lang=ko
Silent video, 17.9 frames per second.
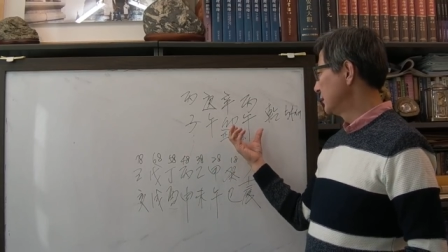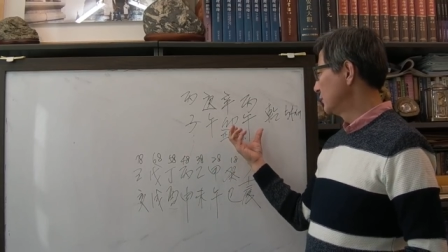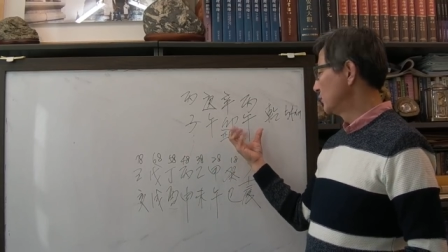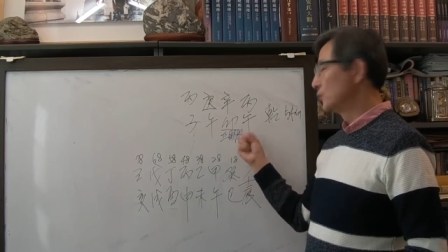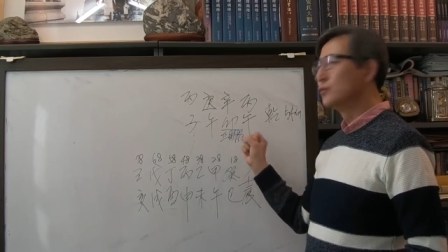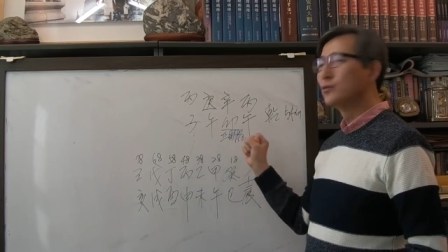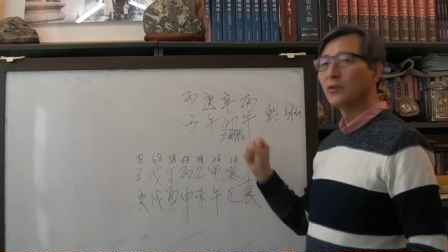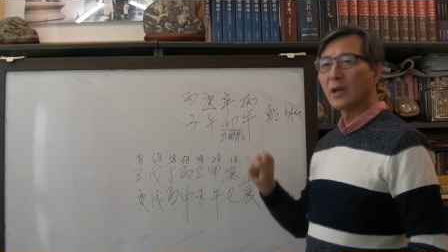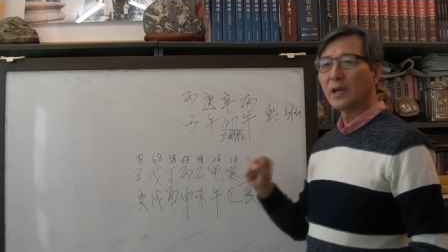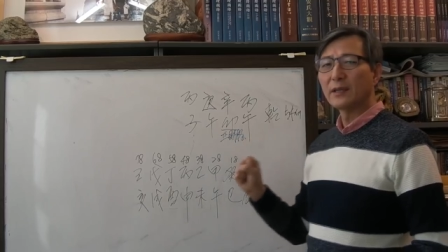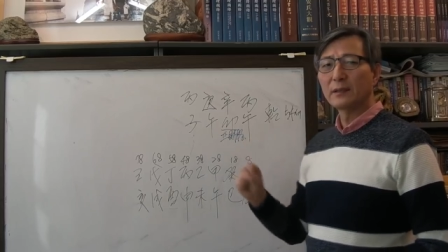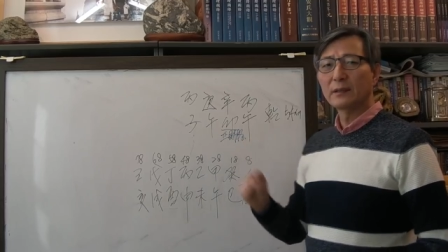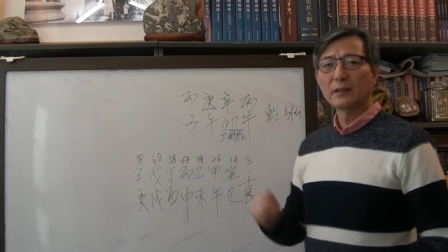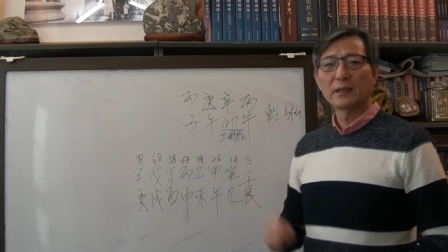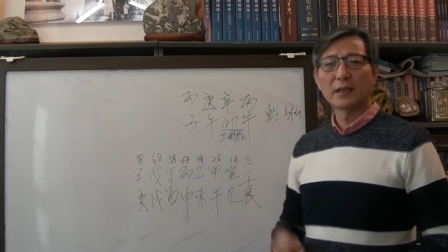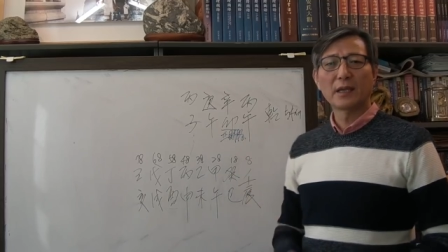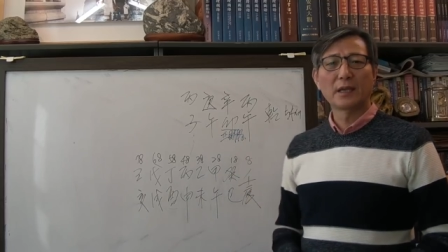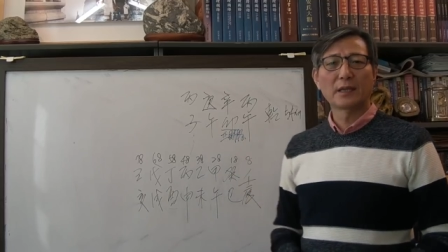
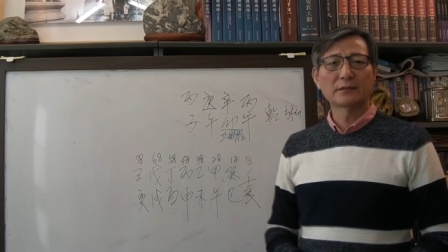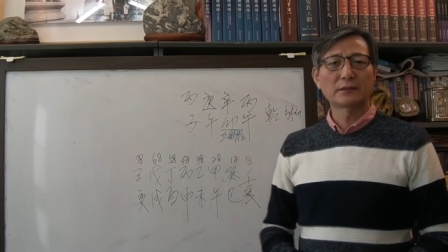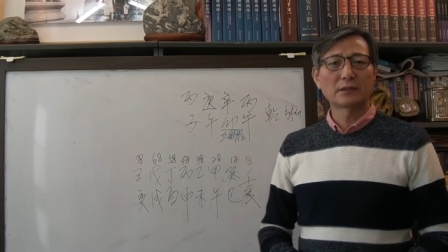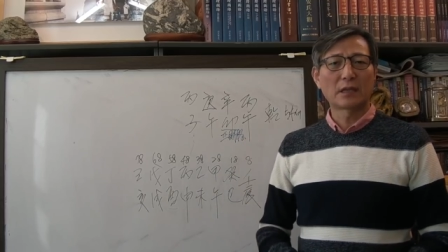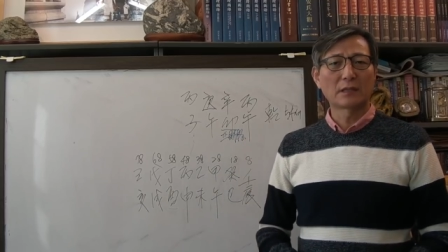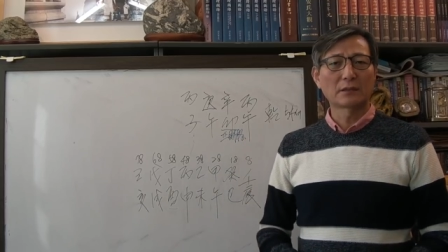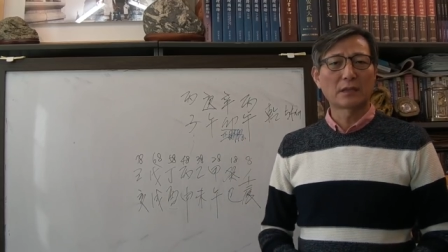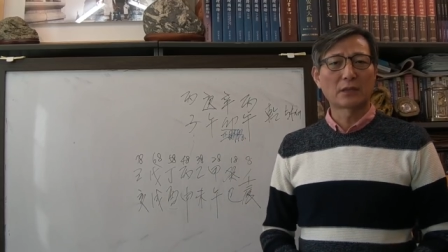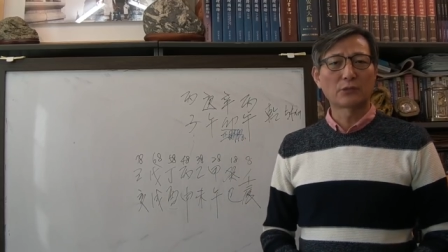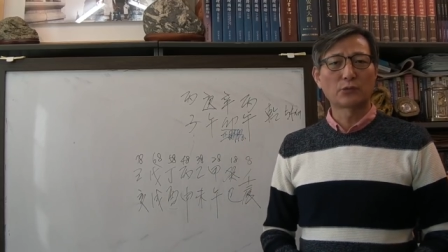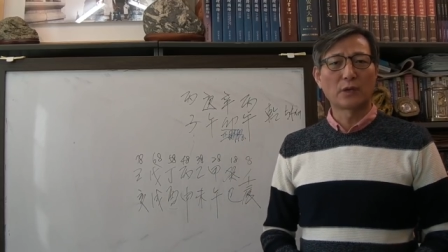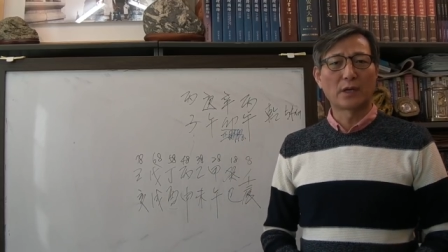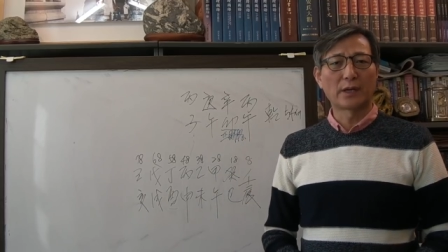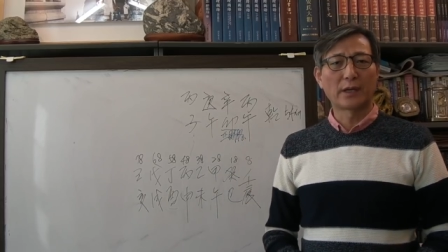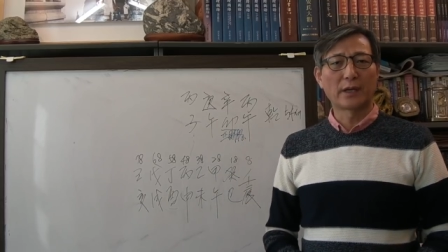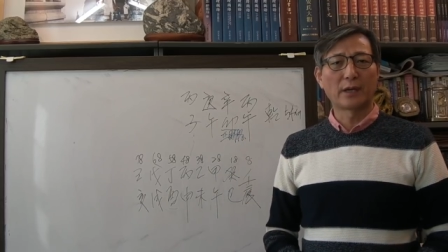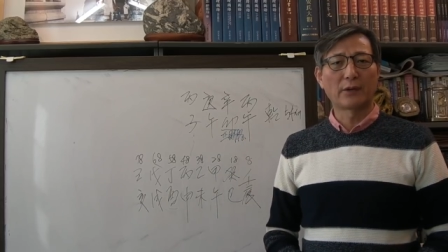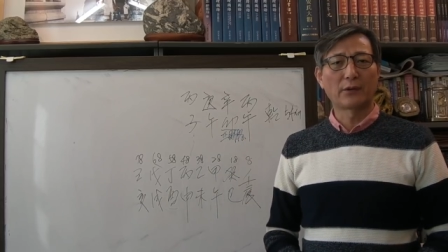중요한 게 사, 사주가
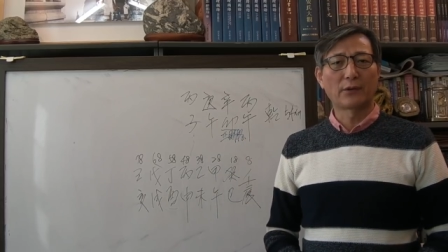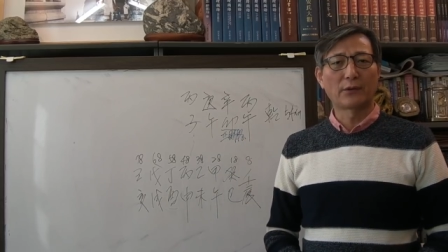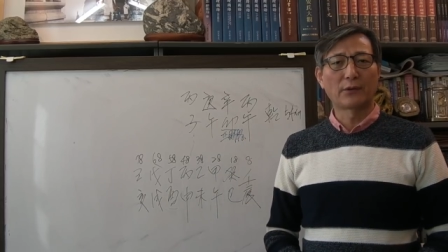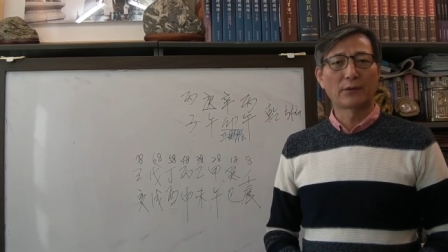아니에요.